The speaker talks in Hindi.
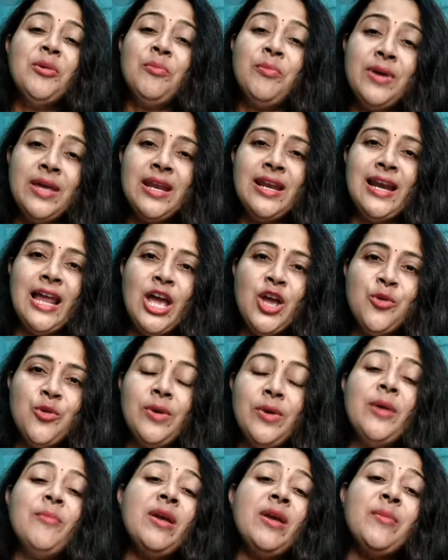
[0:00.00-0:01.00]
मेरी लाइफ
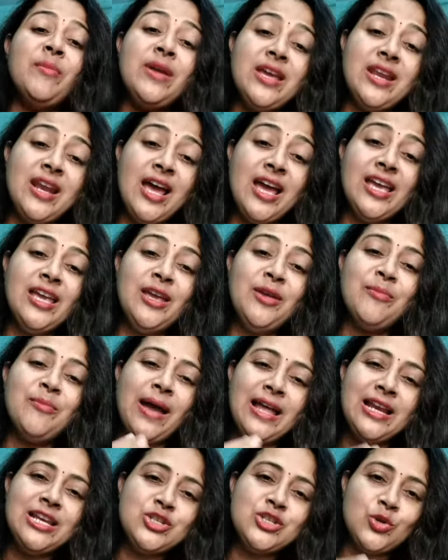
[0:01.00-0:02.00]
में मैं मेरा ही
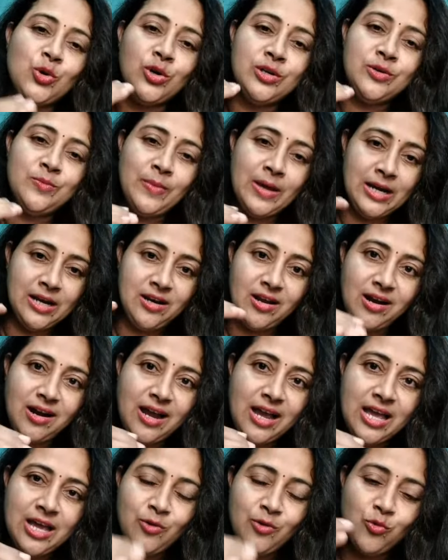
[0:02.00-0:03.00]
माइलस्टोन मैंने
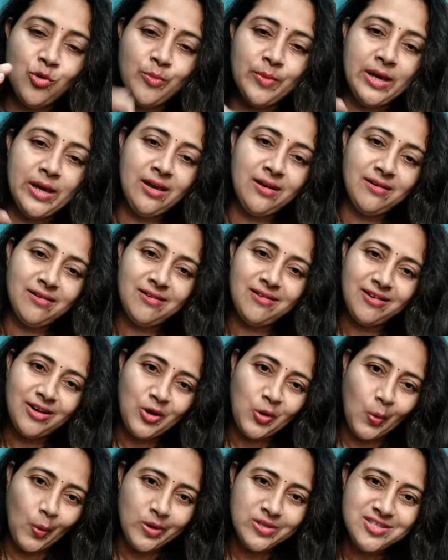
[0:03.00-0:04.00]
रखा है वो मैं
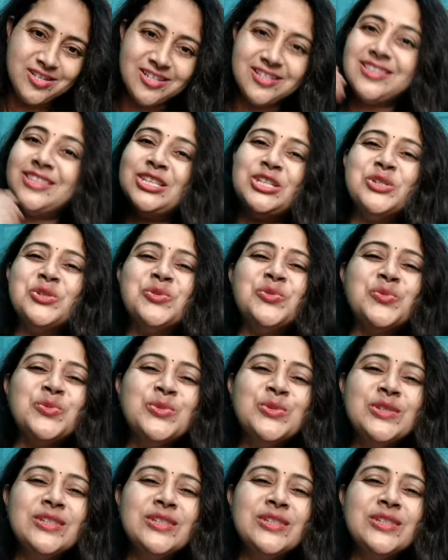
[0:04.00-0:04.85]
क्रॉस करती हूँ